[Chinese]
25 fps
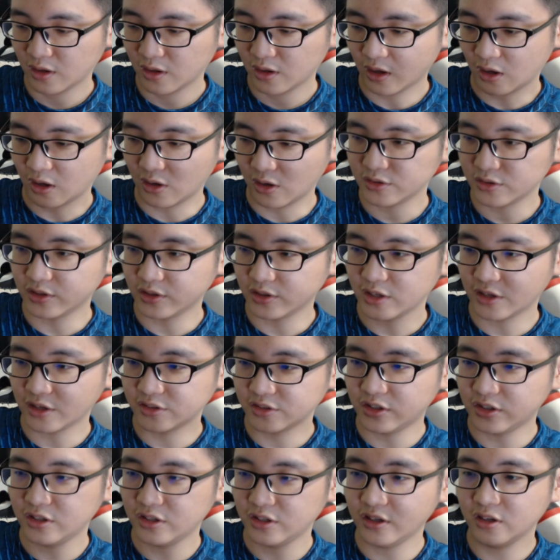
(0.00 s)
然后摄像
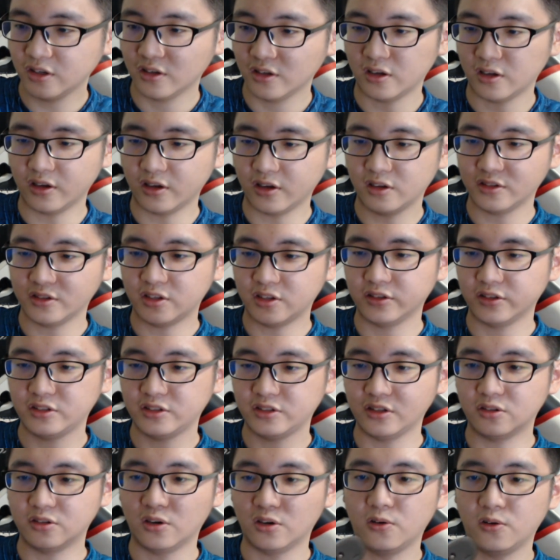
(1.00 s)
机，呃，摄像
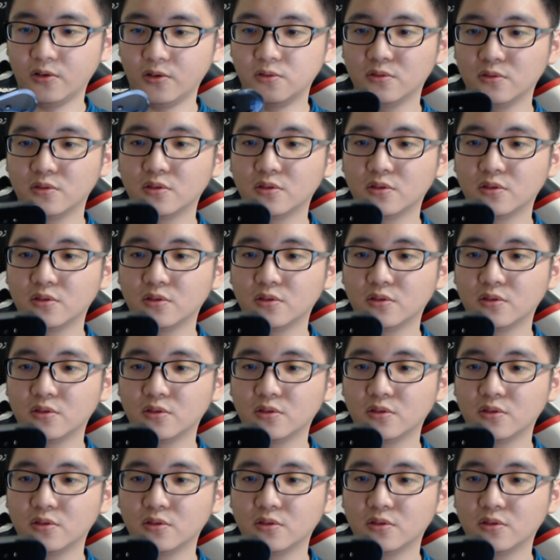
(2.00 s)
镜头，